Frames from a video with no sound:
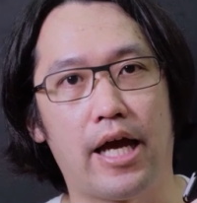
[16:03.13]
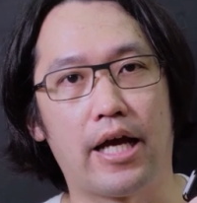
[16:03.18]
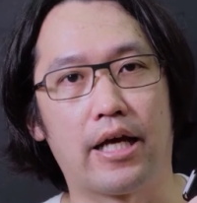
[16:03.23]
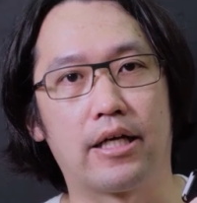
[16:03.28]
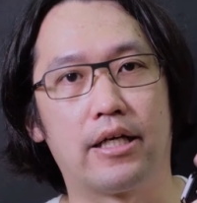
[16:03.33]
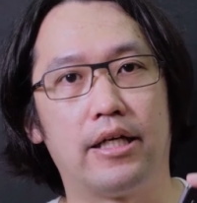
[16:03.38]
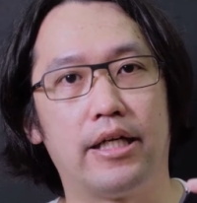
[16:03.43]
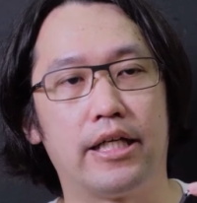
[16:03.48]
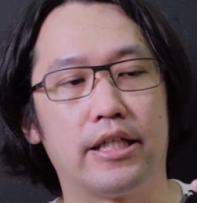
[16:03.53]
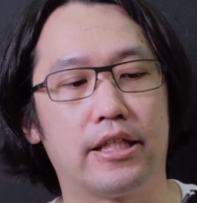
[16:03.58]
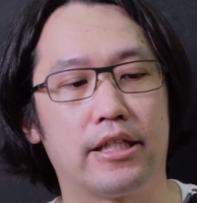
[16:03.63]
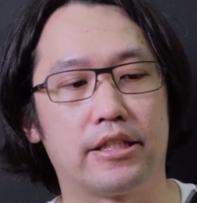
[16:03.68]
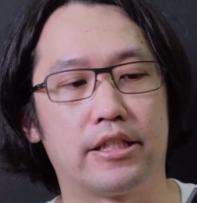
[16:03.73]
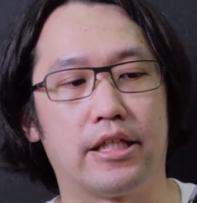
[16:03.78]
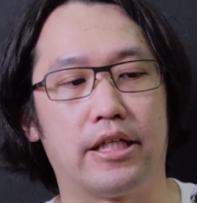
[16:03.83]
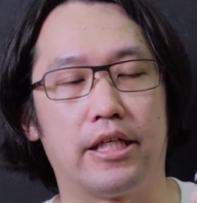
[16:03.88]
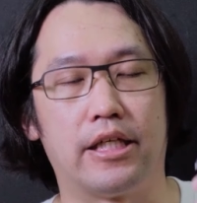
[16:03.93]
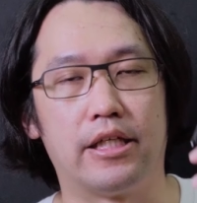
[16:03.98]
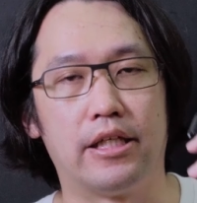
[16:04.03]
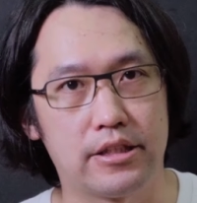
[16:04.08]
Anchor Link เฉ
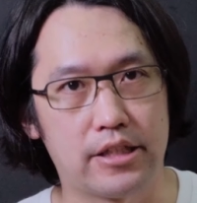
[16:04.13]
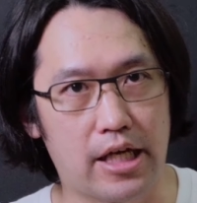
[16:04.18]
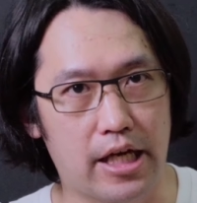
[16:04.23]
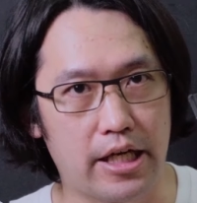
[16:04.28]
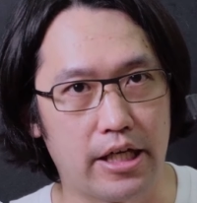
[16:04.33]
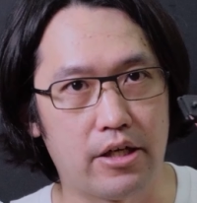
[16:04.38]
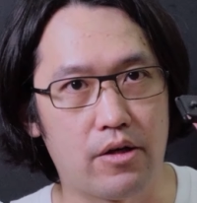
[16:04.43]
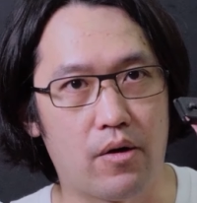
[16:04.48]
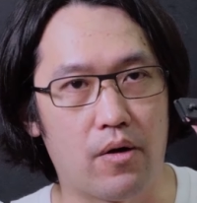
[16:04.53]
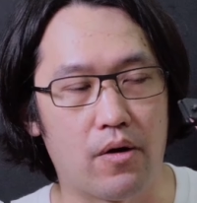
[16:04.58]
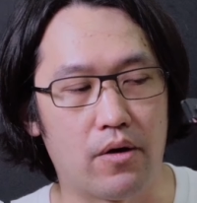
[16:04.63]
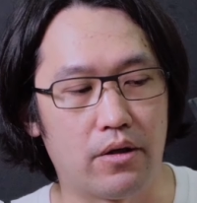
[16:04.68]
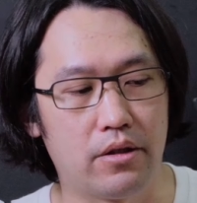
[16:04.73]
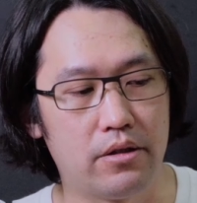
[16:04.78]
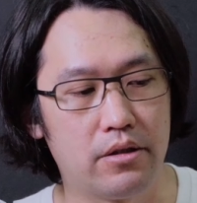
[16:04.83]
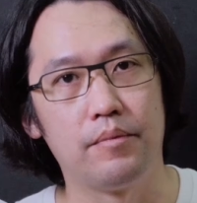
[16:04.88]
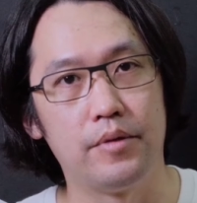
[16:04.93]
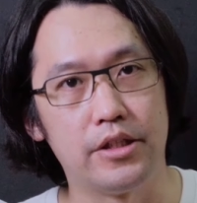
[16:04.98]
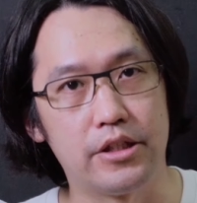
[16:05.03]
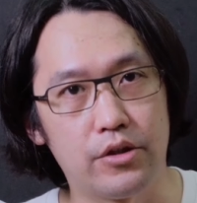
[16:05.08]
ยๆใช้ของ
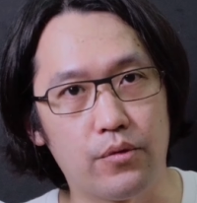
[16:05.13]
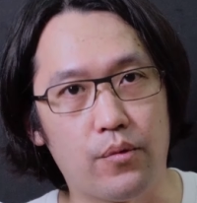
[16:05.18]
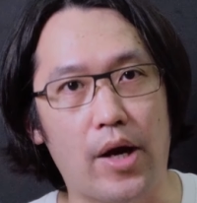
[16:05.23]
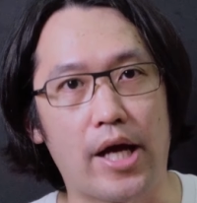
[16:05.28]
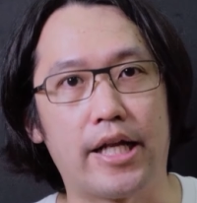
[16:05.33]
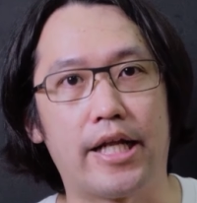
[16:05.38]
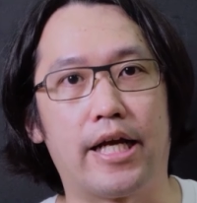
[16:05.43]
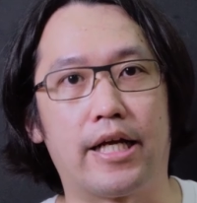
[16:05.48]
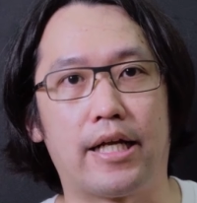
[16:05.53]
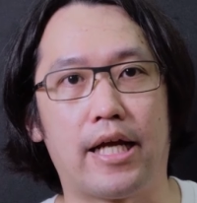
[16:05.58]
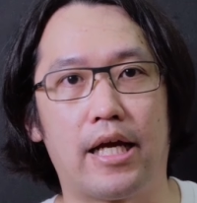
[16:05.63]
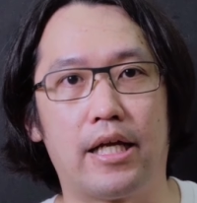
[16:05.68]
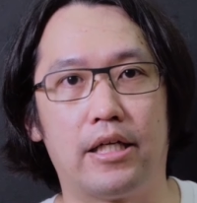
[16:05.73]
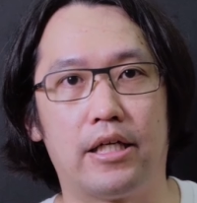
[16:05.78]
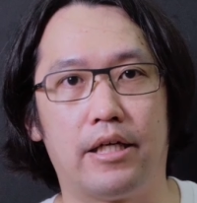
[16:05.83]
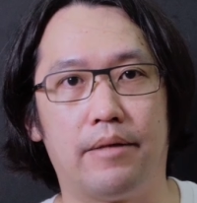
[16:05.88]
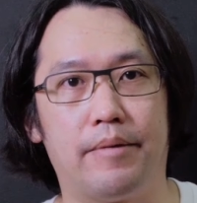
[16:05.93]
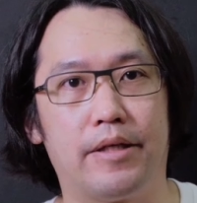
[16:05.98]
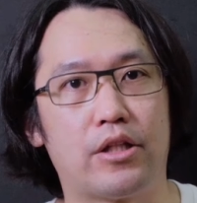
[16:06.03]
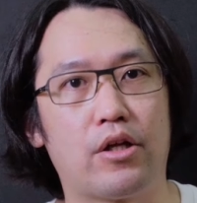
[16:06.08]
พี จี วาย Tech ได้เล
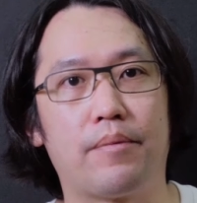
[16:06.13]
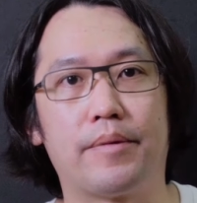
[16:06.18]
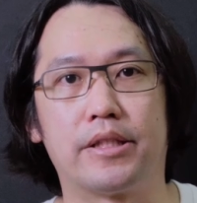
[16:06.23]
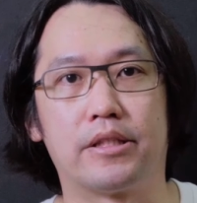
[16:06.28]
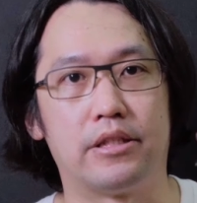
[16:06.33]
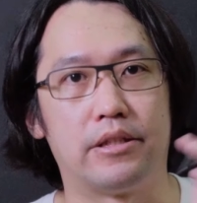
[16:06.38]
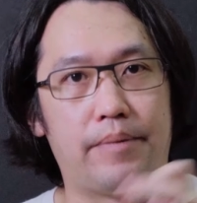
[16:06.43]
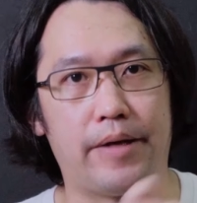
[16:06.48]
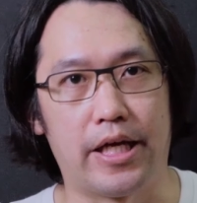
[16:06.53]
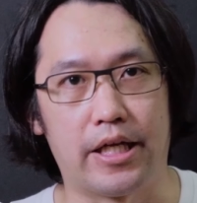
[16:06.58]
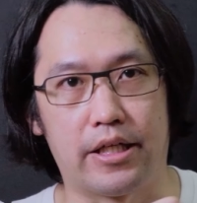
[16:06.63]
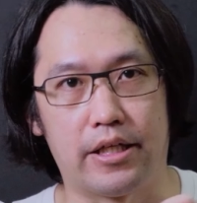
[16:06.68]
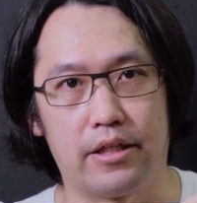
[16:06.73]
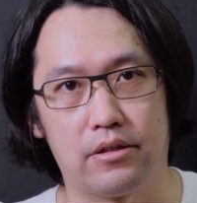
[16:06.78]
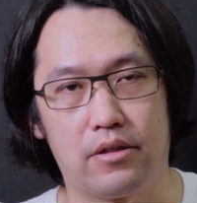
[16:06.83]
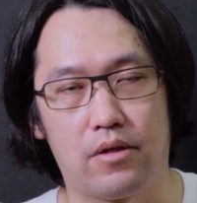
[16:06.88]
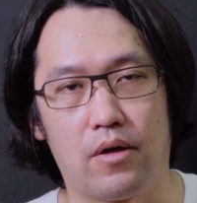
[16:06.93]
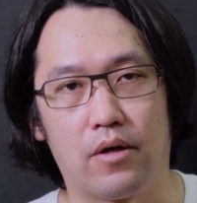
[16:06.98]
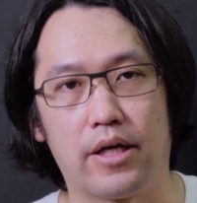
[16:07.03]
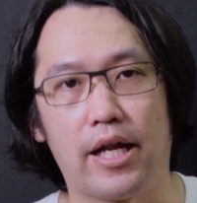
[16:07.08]
ยไม่ต้องไปซื้อเพจ
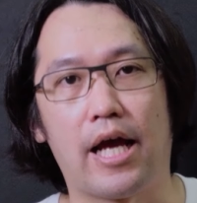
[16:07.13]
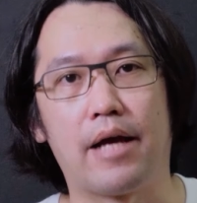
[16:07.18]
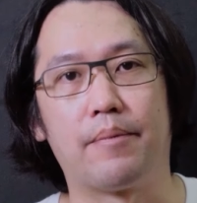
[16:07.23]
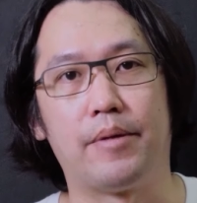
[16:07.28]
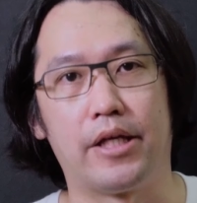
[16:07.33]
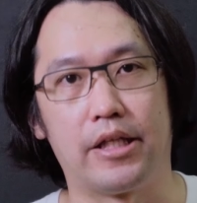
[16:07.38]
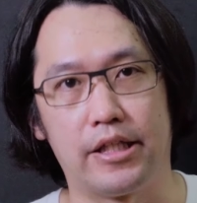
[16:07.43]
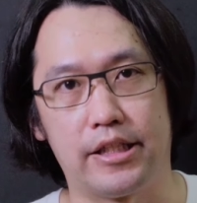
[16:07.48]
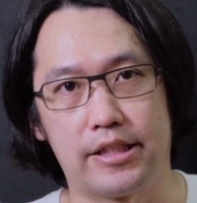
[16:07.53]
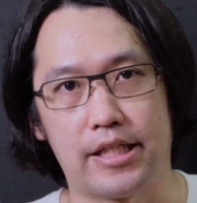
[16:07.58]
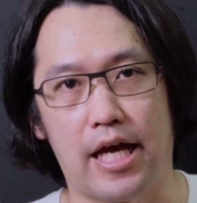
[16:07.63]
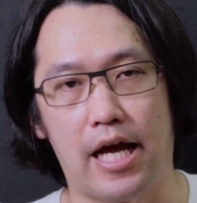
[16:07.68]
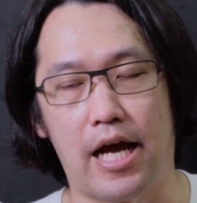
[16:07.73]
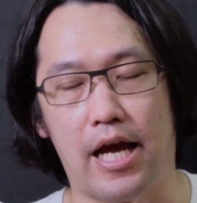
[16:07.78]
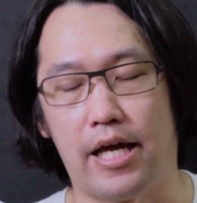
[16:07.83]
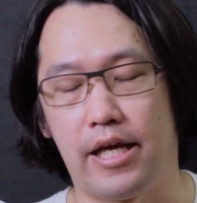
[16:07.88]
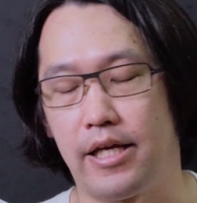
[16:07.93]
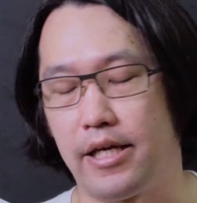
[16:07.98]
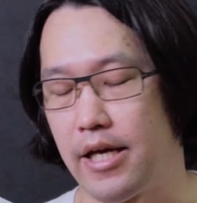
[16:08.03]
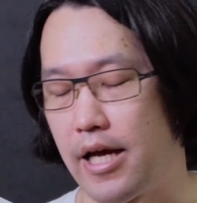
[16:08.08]
ของทาง พี ดี ไซ
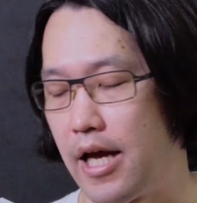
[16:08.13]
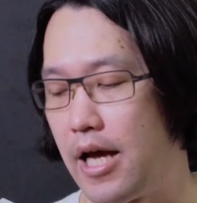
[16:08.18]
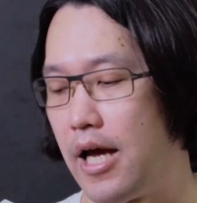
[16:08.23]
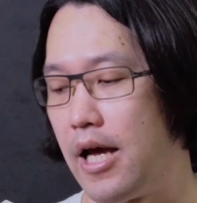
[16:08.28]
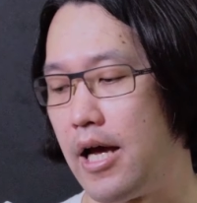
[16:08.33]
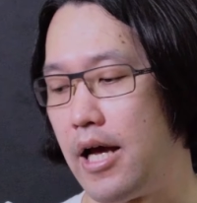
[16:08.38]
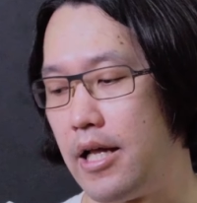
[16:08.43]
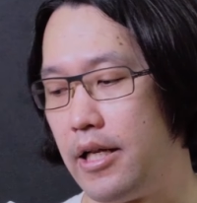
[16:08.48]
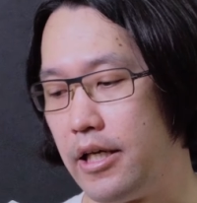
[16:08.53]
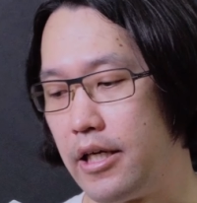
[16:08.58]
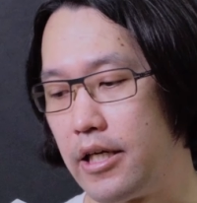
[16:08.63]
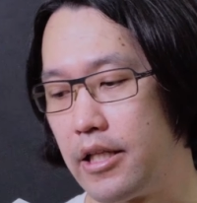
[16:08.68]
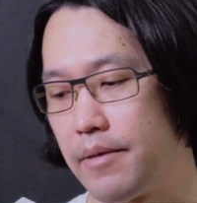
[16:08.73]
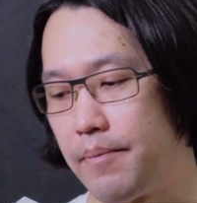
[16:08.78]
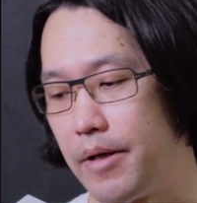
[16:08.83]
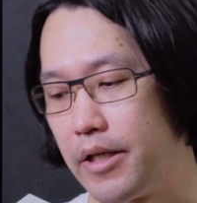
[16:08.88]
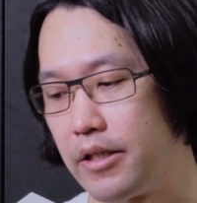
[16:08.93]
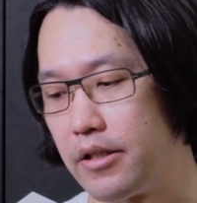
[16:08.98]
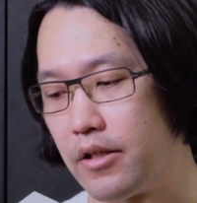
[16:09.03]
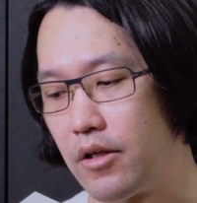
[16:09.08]
น์ อ่ะอันนี้ก็จะ
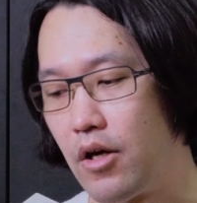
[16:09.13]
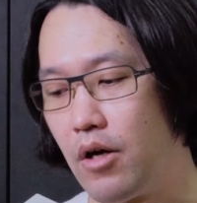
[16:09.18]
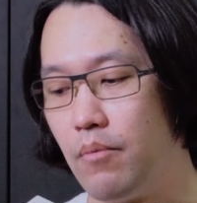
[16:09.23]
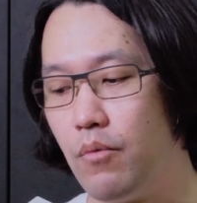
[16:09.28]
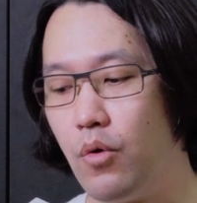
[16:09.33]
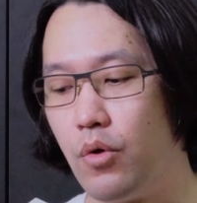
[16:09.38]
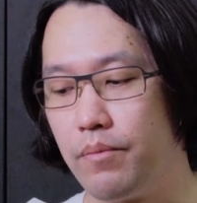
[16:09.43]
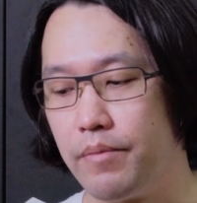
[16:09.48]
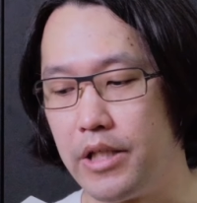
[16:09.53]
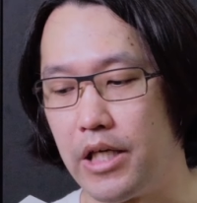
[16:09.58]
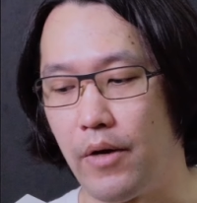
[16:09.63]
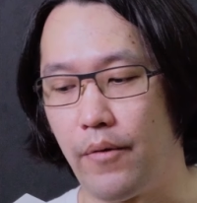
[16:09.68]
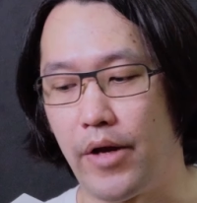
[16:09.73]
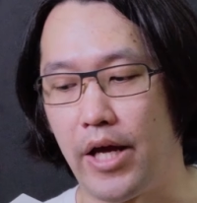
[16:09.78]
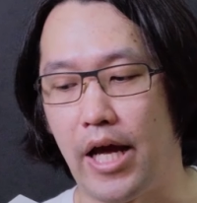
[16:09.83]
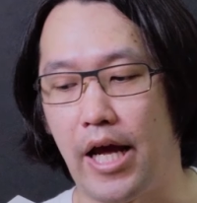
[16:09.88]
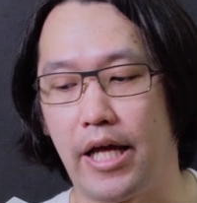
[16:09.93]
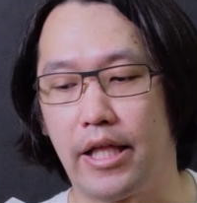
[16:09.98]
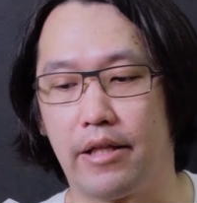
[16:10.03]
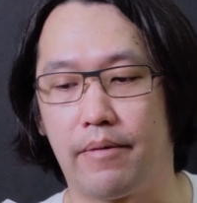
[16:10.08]
เป็นข้อมูลเผื่อไว้
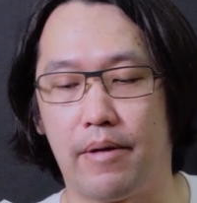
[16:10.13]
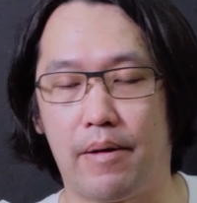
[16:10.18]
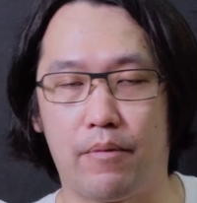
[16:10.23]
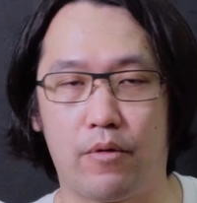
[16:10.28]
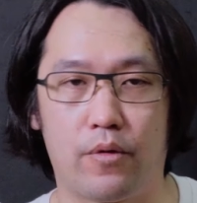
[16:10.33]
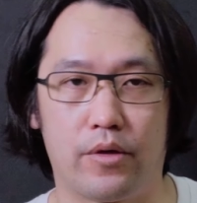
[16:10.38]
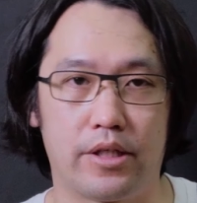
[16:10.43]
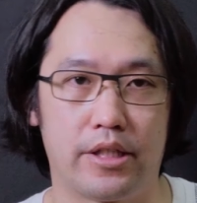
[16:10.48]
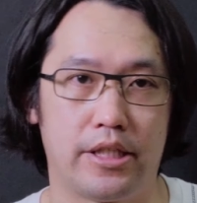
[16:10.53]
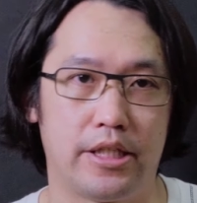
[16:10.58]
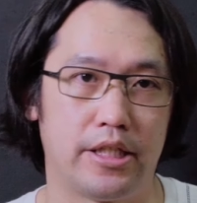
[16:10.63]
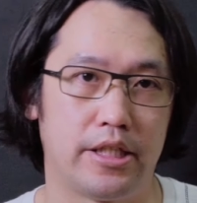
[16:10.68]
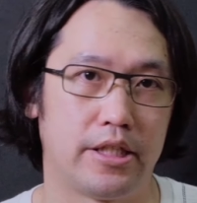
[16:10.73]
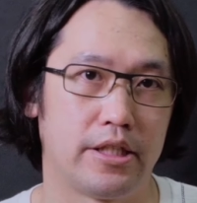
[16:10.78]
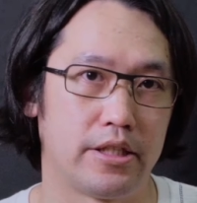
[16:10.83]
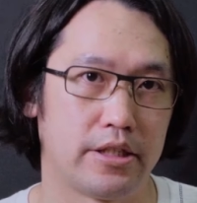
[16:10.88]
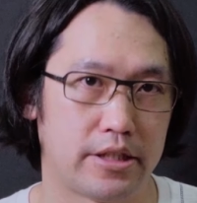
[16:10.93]
ให้สำหรับคนที่